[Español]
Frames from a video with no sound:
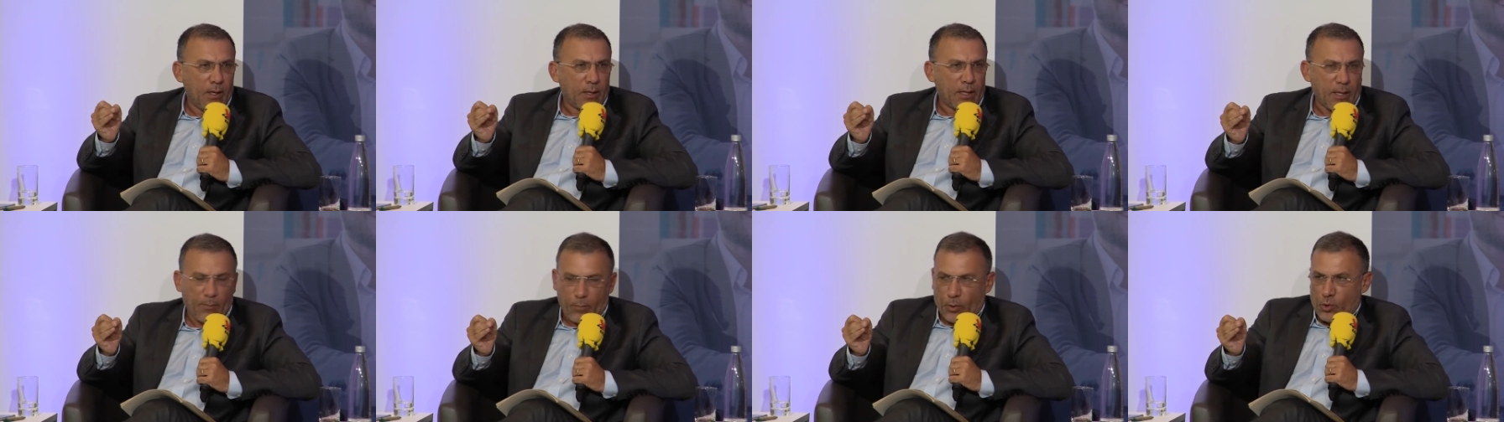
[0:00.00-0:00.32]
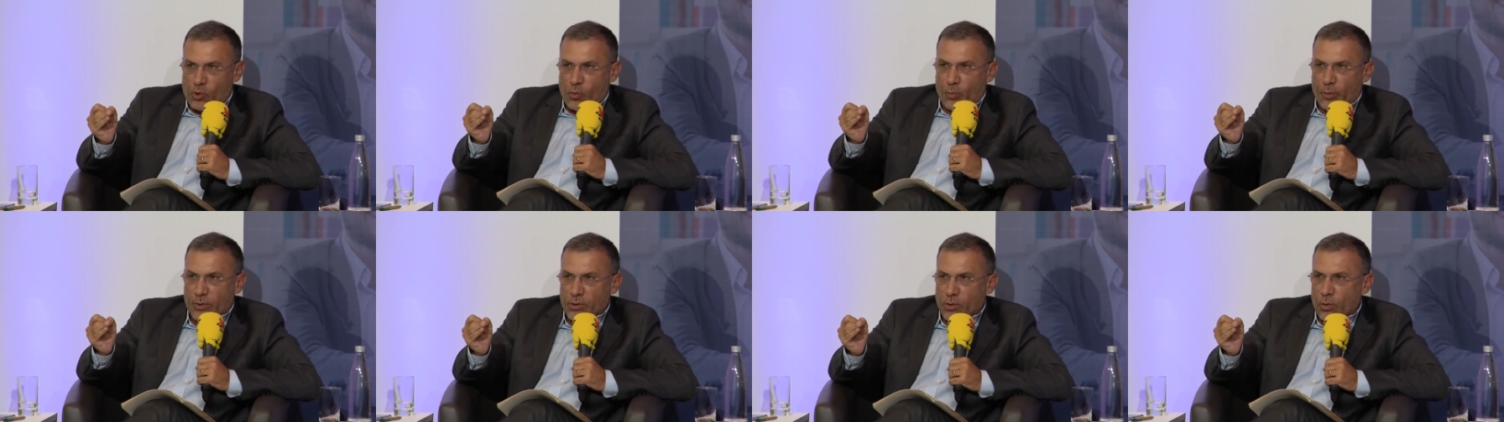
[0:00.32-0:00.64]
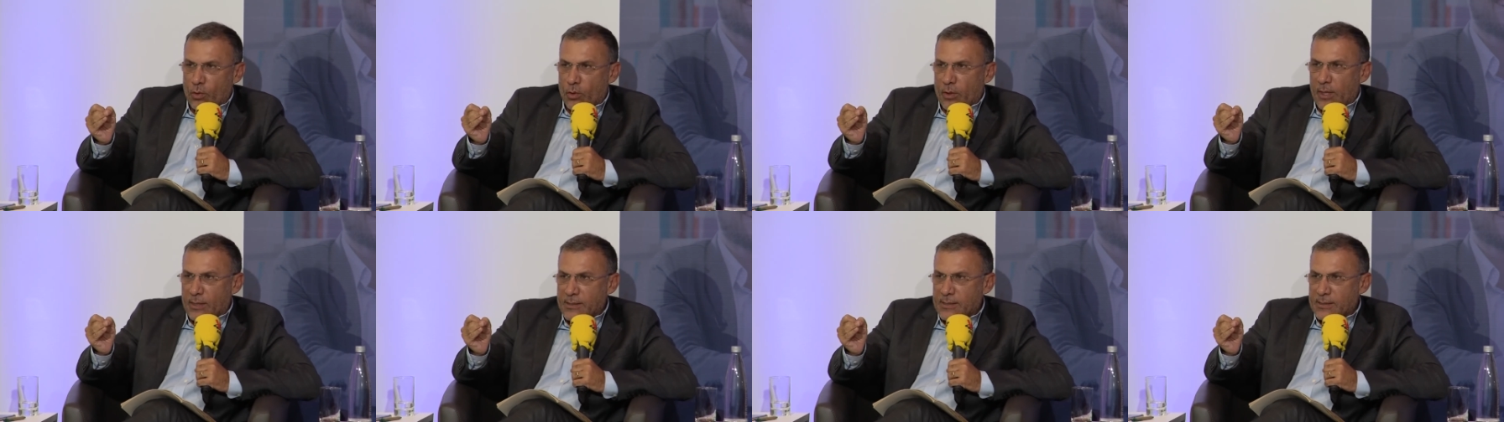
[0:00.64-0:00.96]
que por
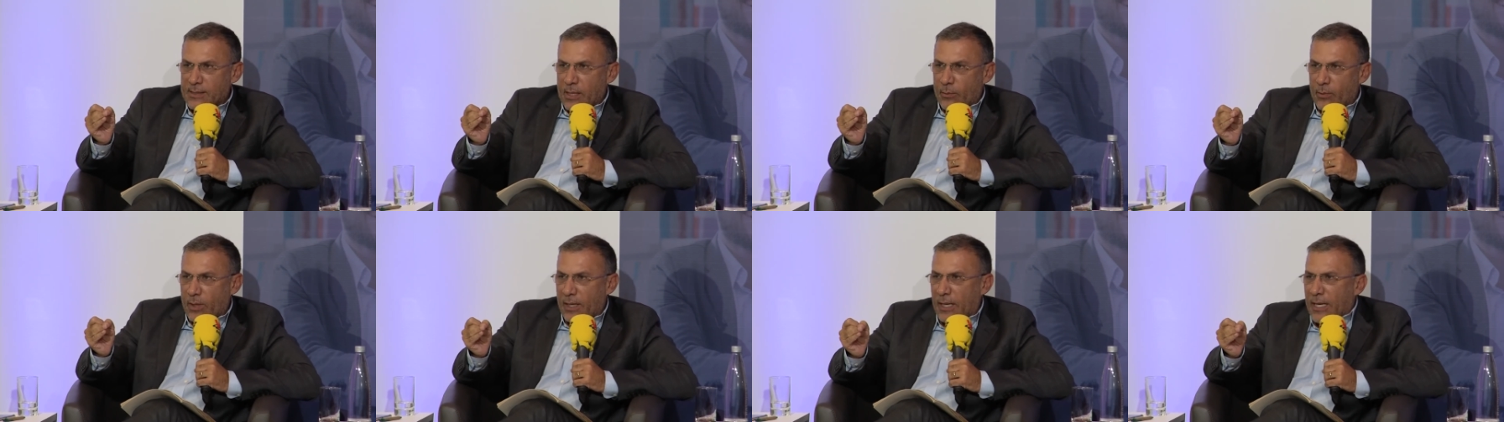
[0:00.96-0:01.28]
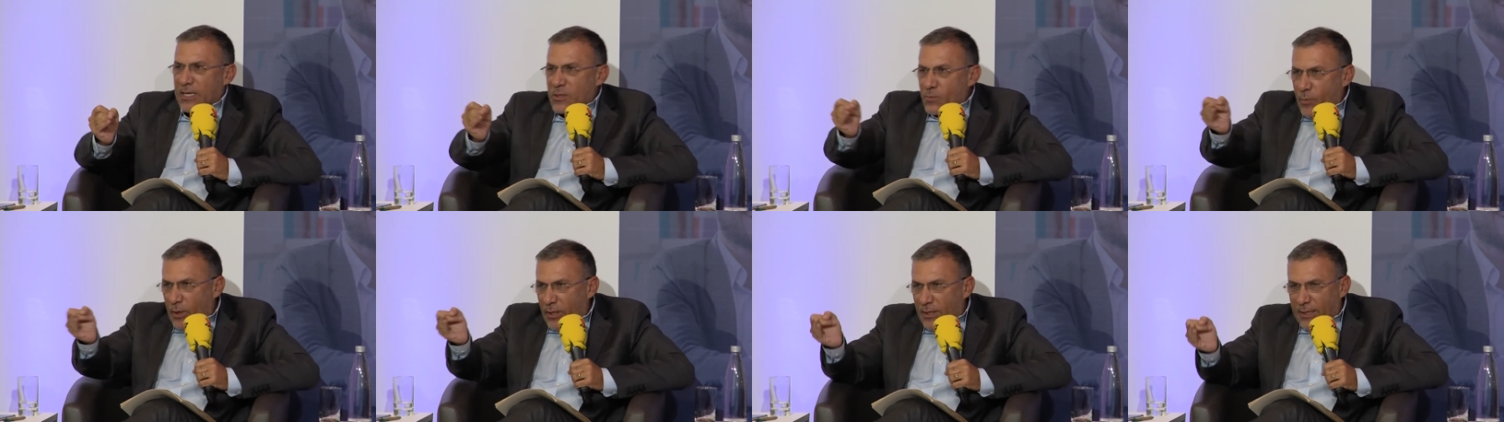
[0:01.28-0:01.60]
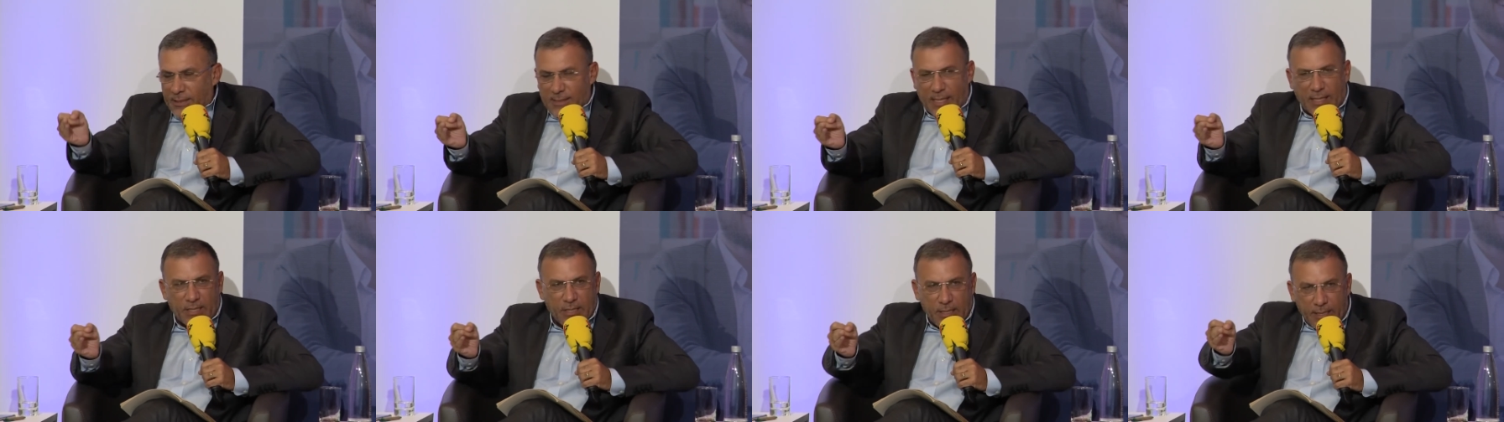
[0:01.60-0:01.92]
supuesto lo que hace es abrir las
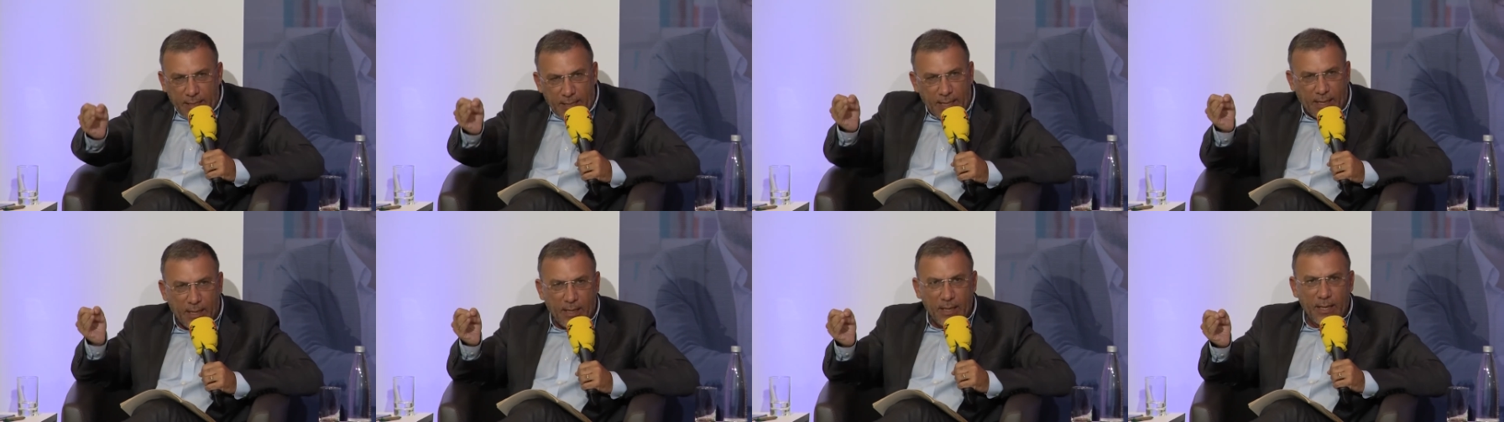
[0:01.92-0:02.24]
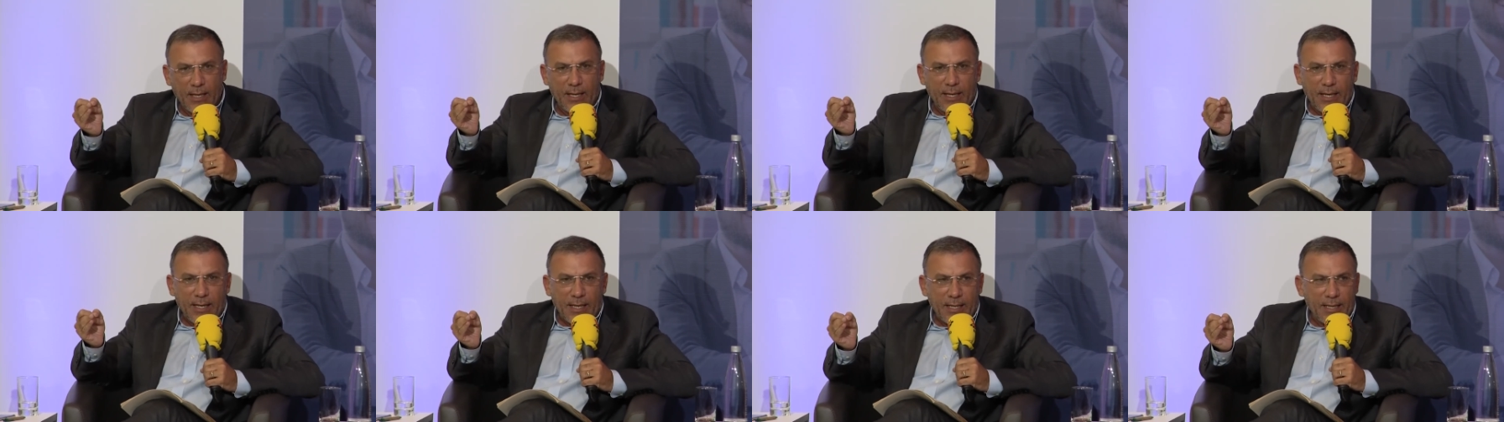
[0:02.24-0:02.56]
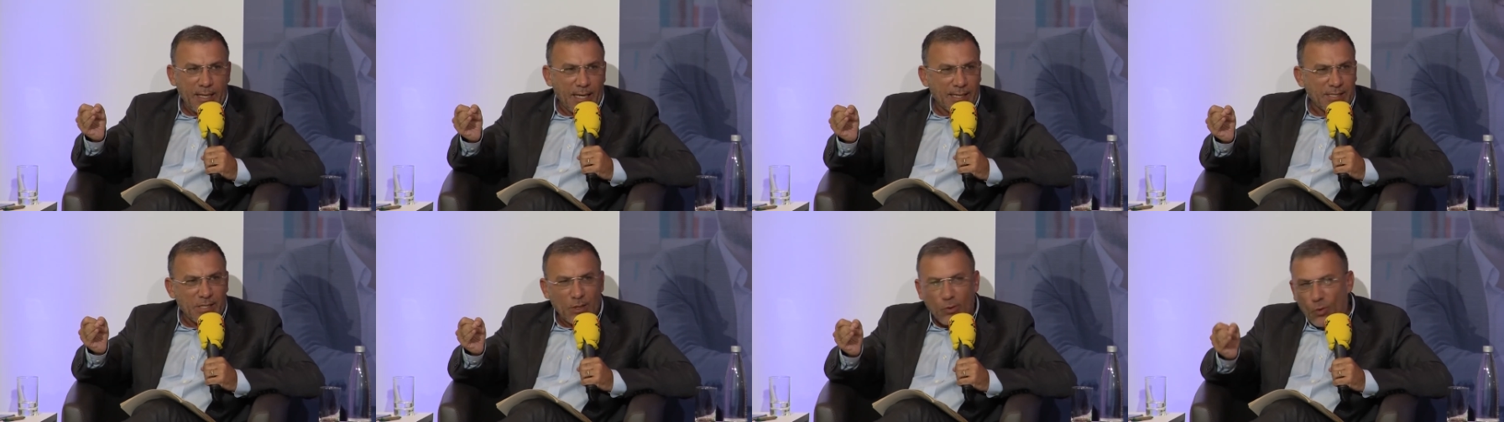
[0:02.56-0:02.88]
puertas a China
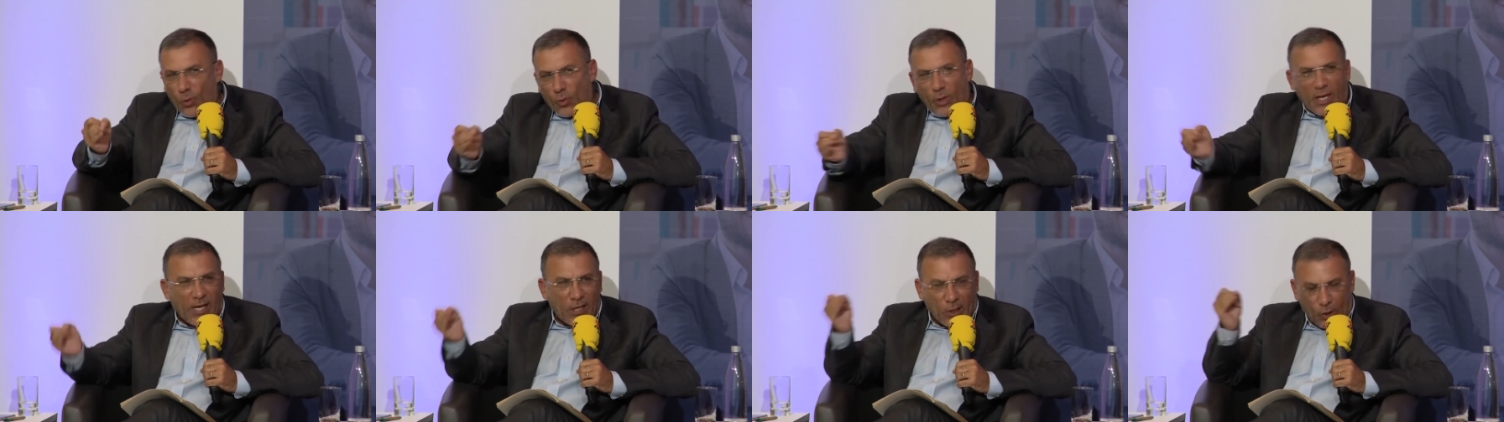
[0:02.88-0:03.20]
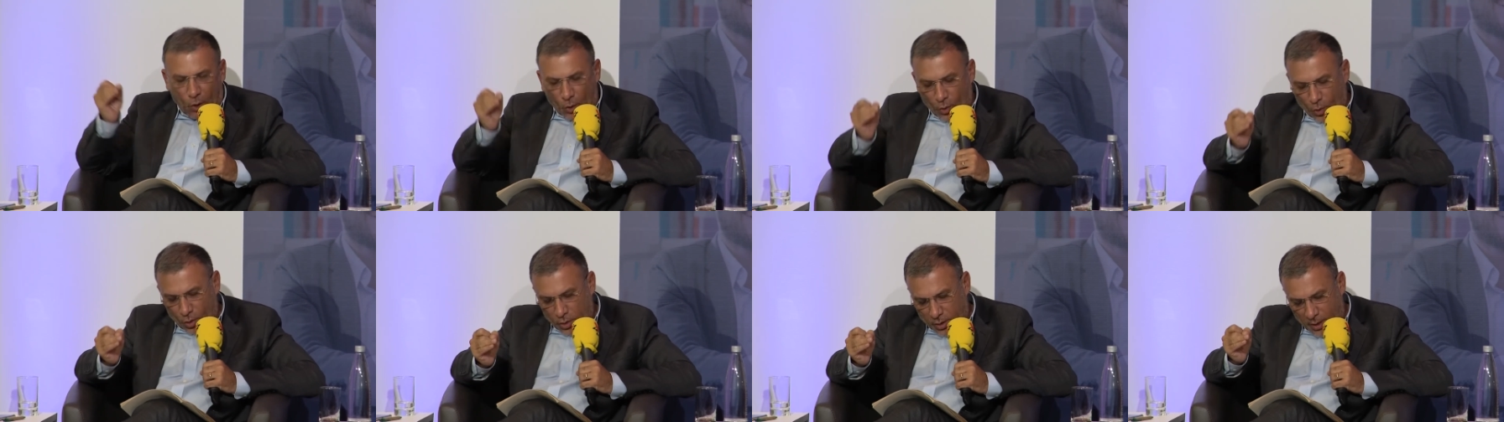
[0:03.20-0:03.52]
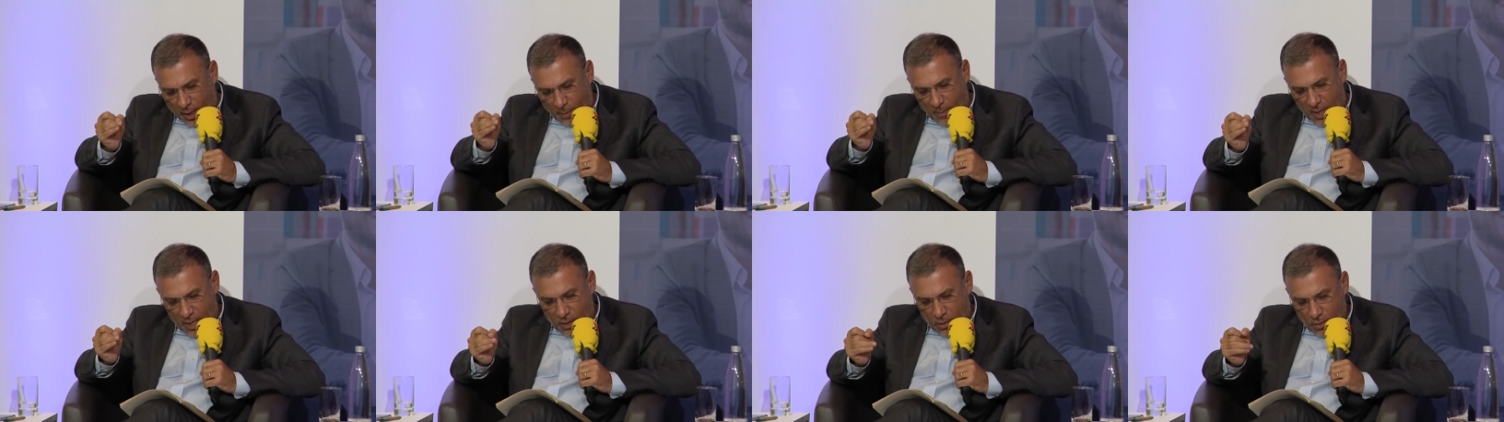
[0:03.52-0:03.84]
y ha sido un error
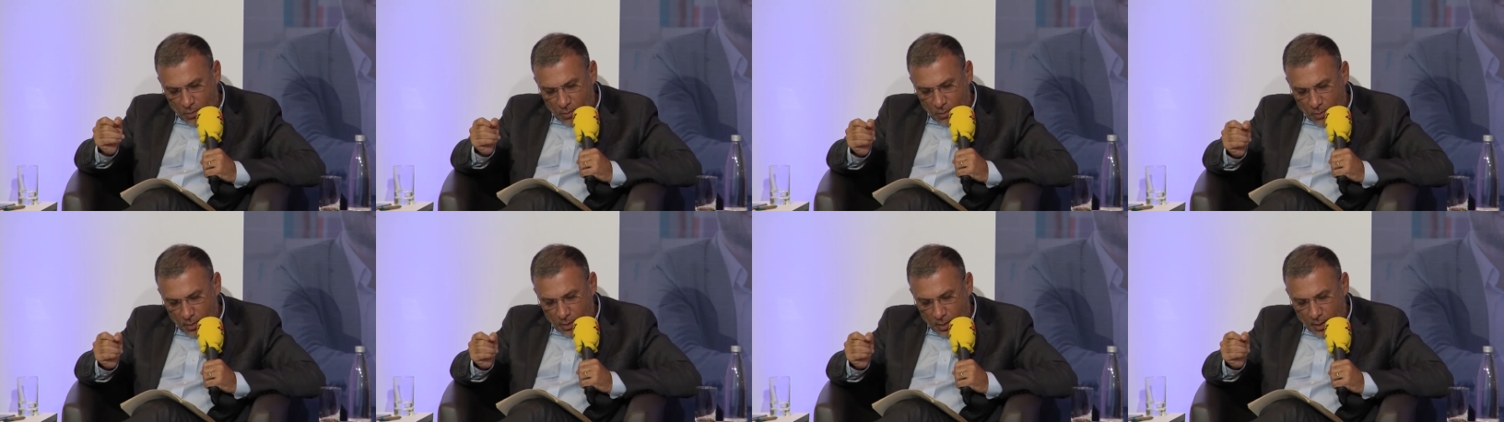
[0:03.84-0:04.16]
tremendo.